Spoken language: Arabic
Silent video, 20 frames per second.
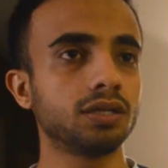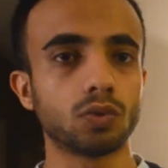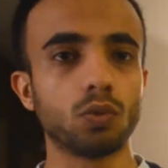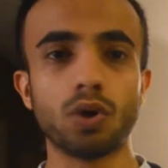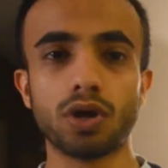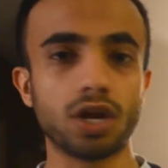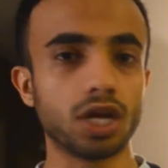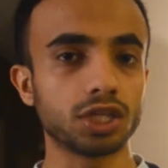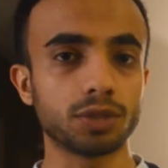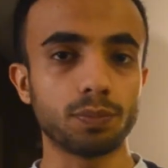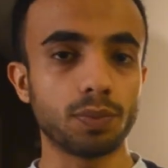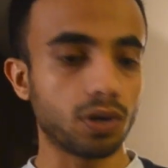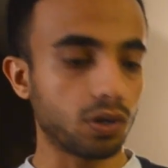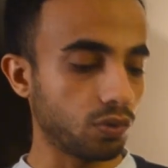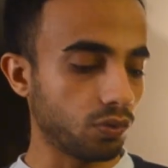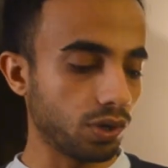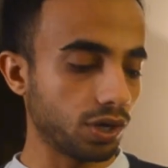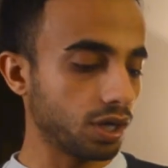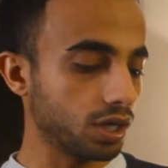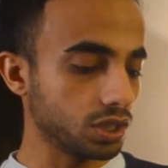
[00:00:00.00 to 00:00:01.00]
وانا
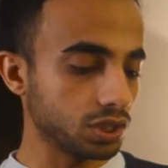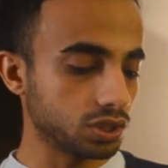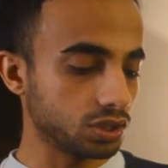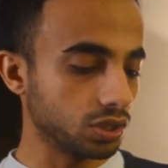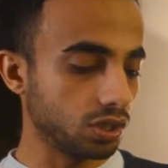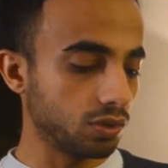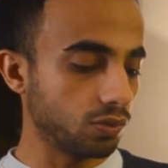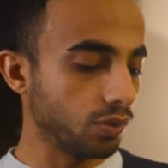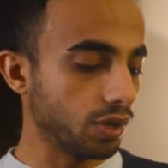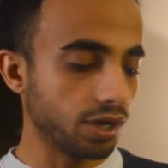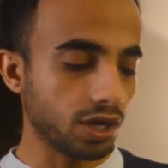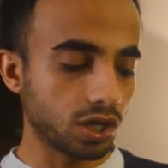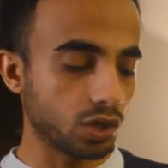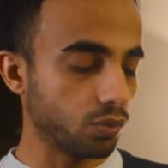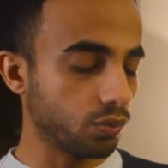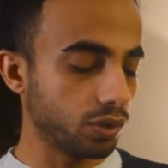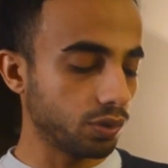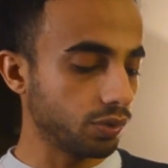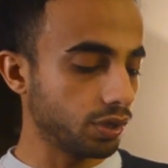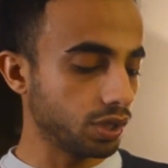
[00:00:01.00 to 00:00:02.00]
اطبخ وانا اغسل وانا
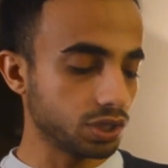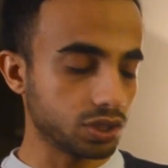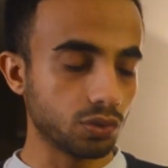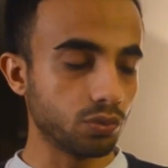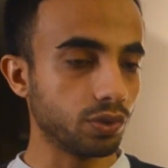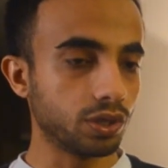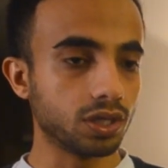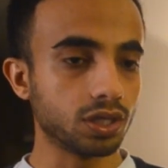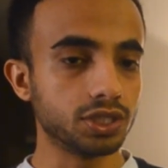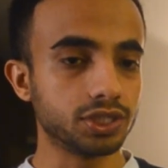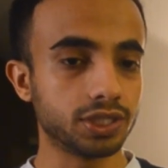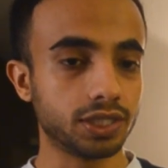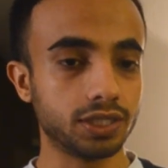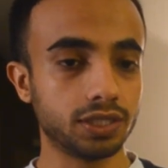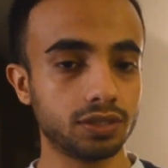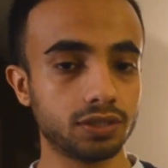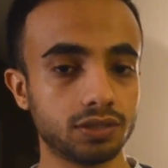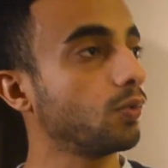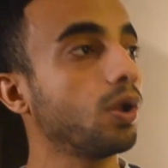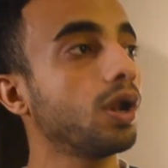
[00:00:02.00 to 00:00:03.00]
اكوي وانا اسوي كل
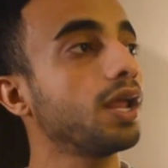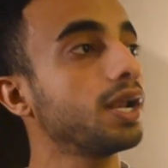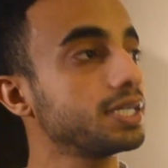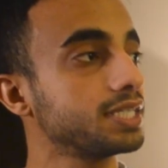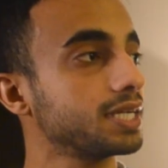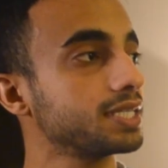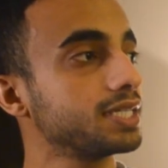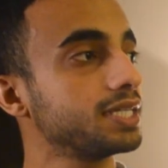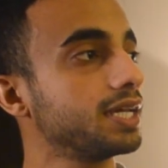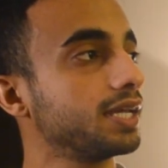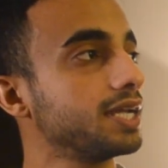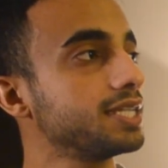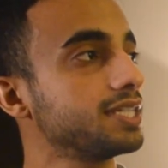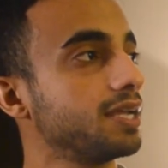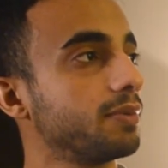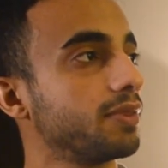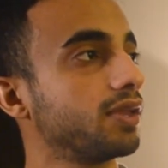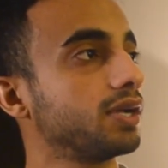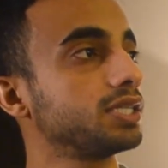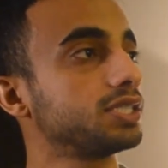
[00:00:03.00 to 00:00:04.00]
شيء والله انا شخصيا
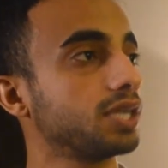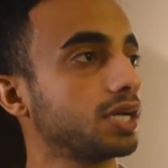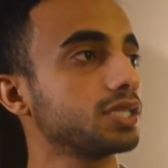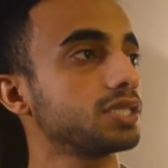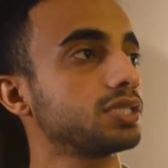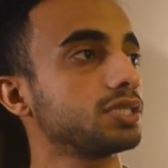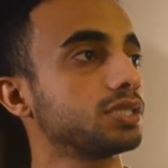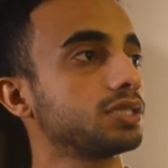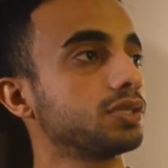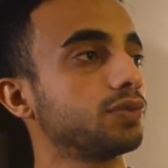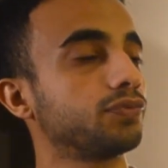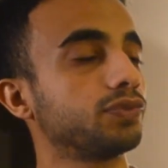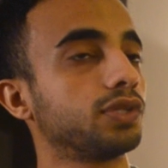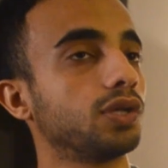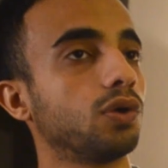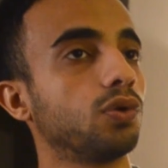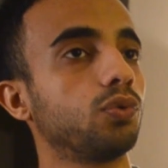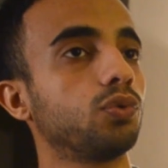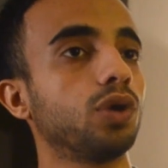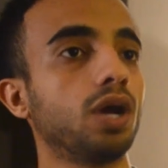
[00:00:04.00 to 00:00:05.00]
ازعل مثلا شخص
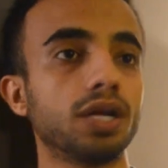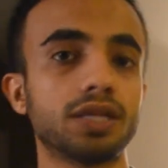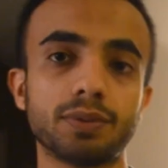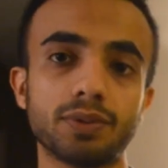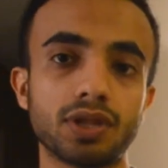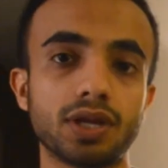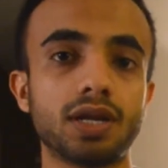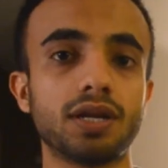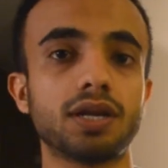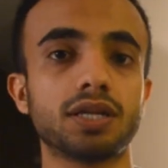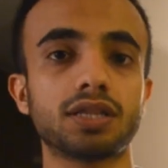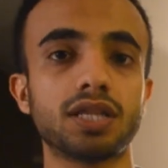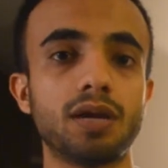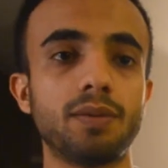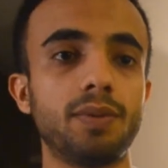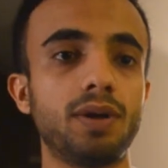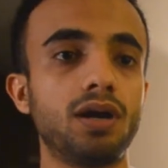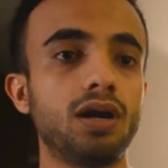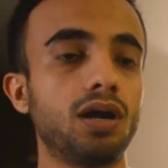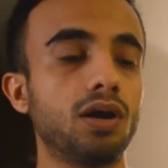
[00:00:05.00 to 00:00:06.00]
شفته وقعدت مثلا اطلع
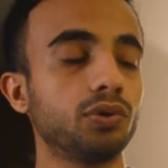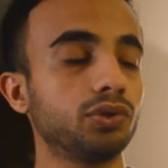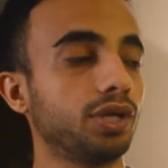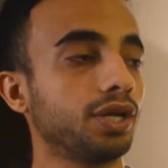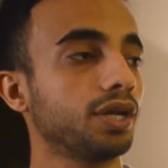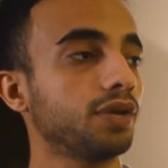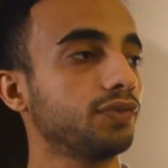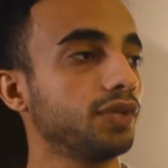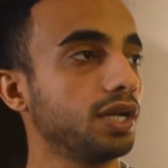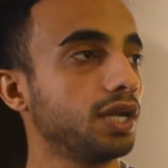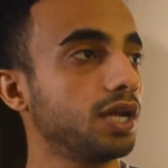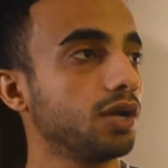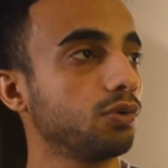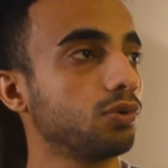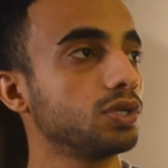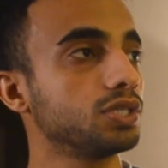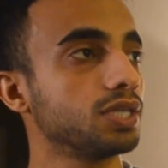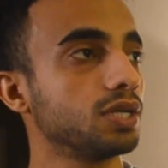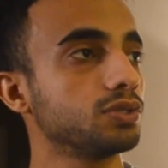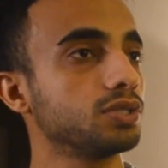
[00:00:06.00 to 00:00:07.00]
معاه وتعرفت عليه
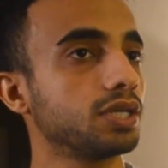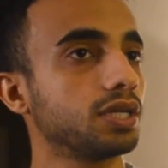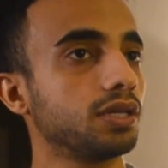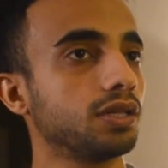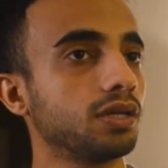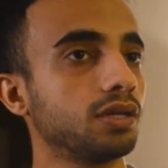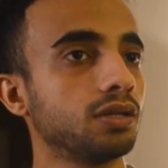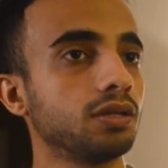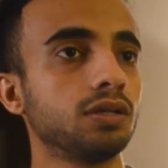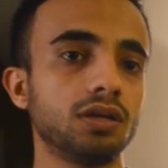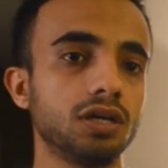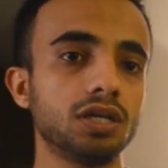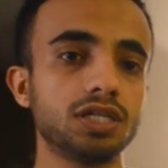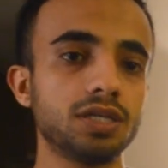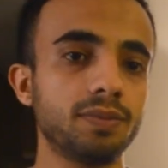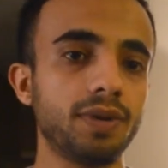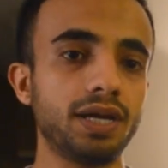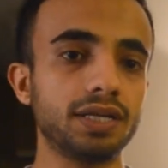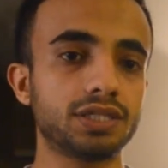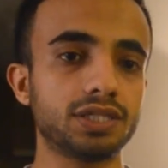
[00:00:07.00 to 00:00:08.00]
وكل شيء زي كذا
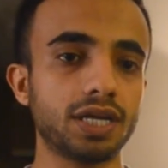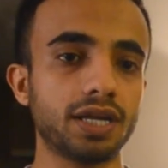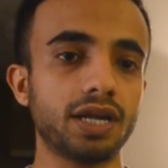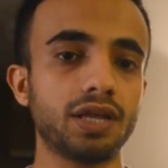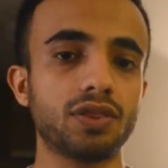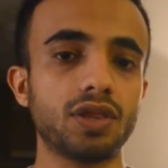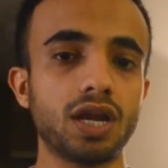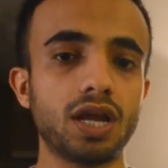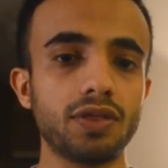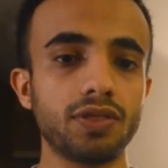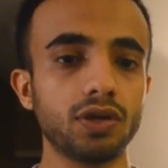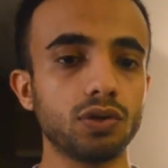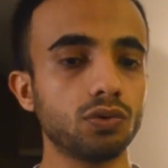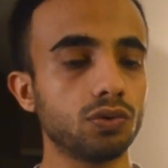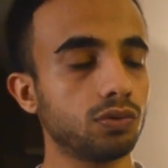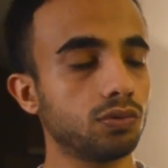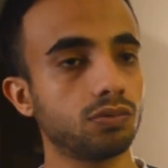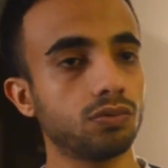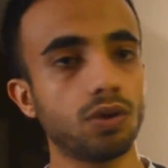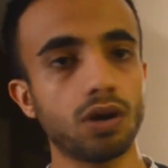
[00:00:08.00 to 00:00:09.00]
يجي بعد شهرين ثلاثه
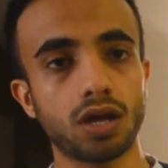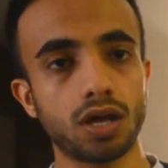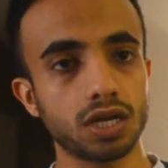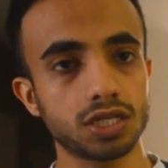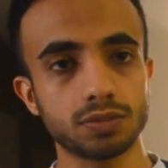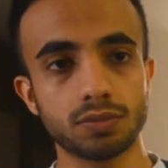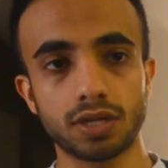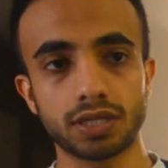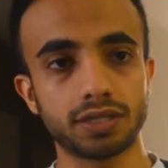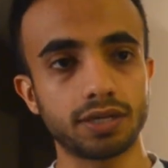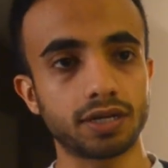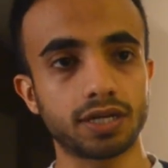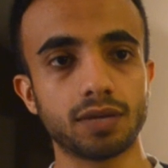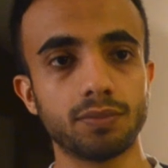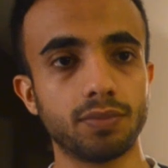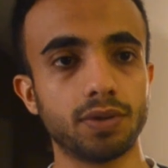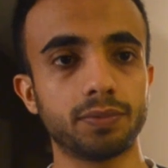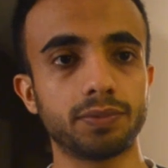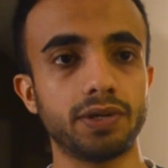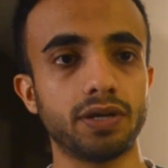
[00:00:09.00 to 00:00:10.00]
يقول والله خلاص ما اقدر
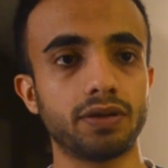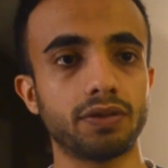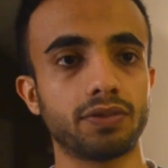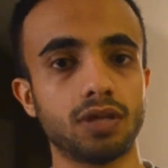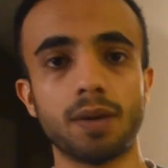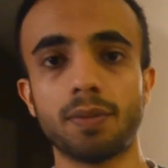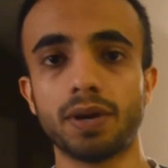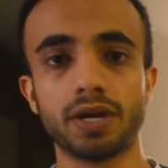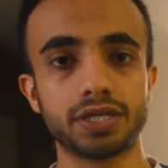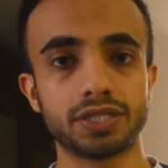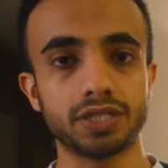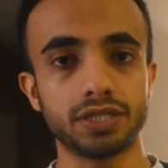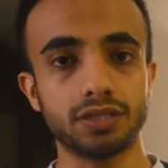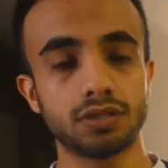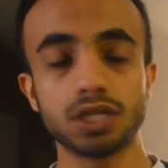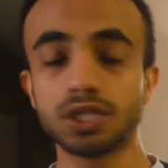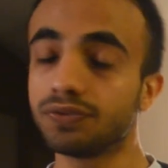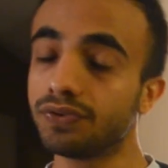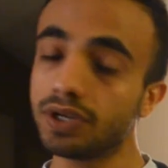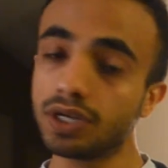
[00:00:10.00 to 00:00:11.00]
اكمل ابتعاث ابغى ارجع
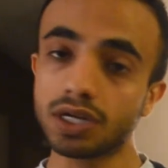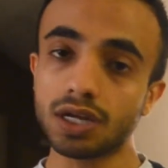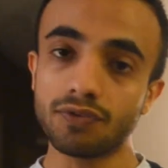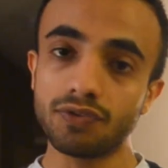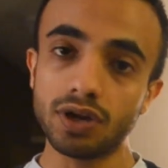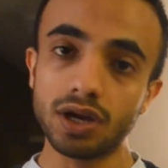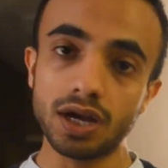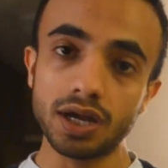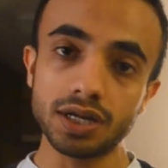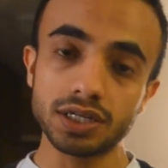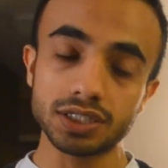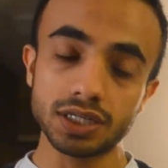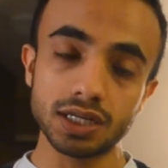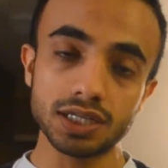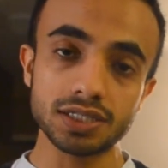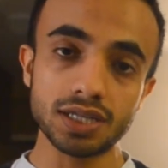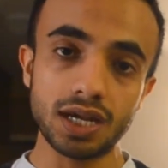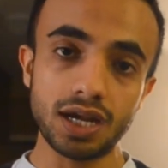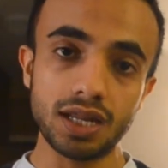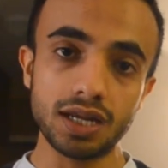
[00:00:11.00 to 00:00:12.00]
ايش فيك فلان ايش اللي
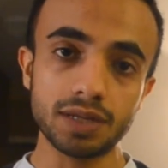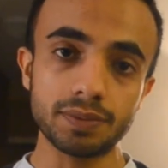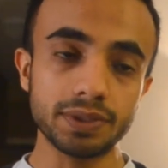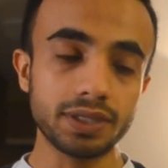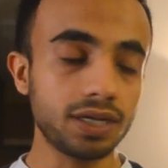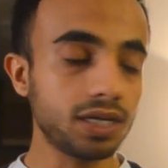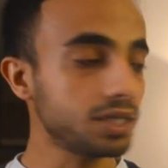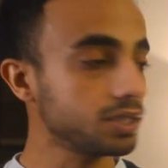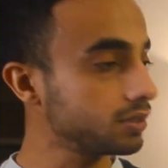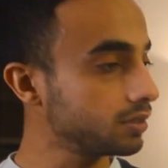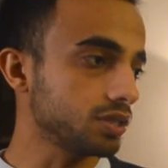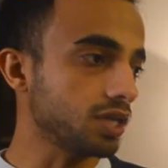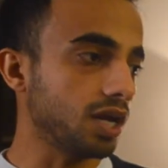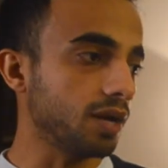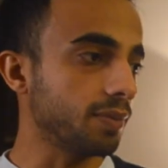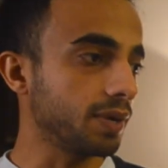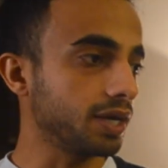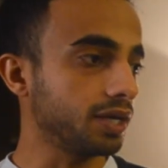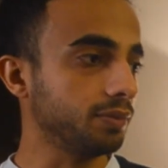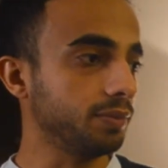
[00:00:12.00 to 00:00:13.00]
زعلك مدري ايش
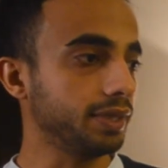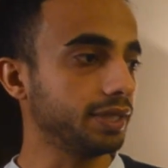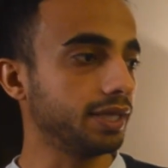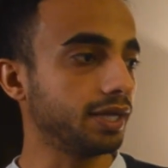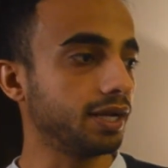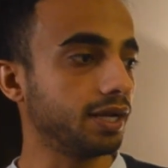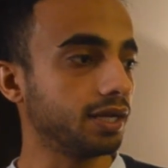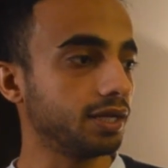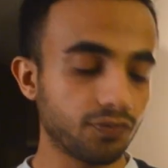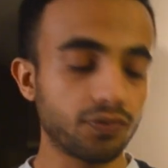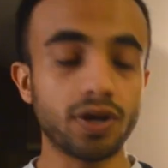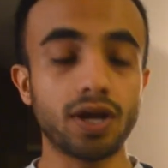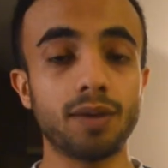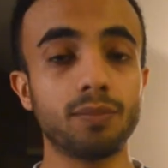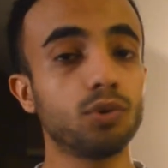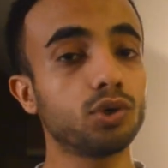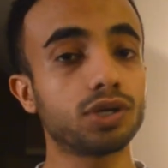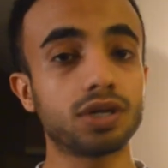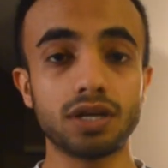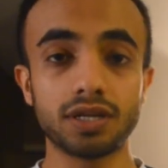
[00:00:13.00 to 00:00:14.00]
صعب اقعد بعيد عن اهلي
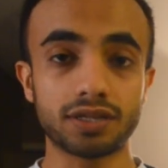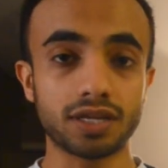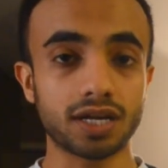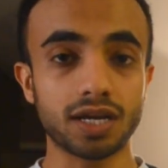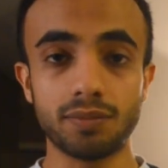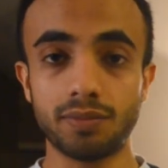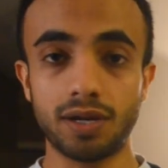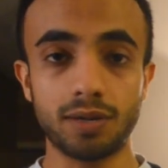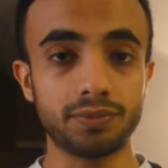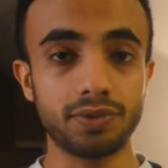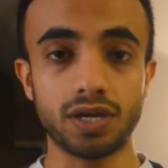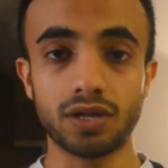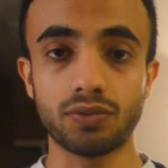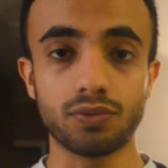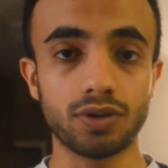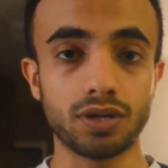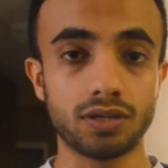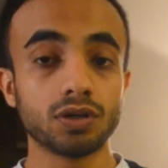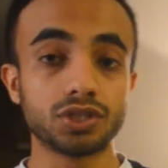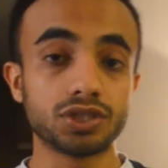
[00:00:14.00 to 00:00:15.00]
فمو الكل تستغرى مع
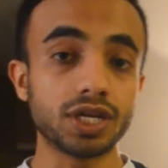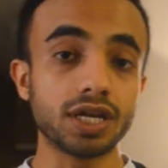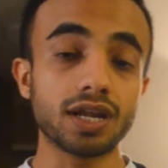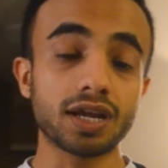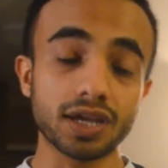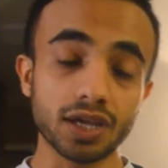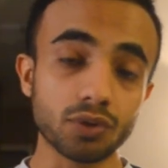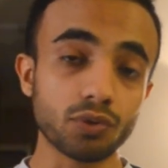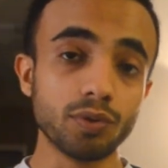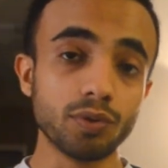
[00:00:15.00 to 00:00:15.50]
المجاعة الشيء الاخير